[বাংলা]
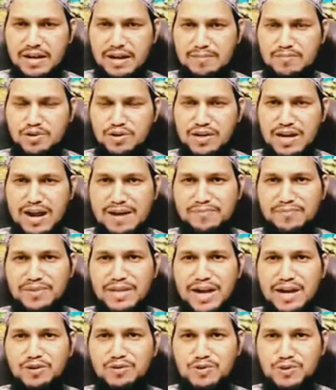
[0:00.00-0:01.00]
এবং নাম
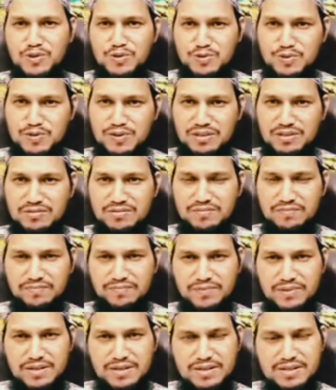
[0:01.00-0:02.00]
দারুসন্নাত
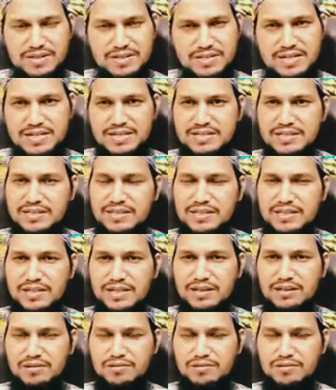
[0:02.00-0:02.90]
সেই যে দেশের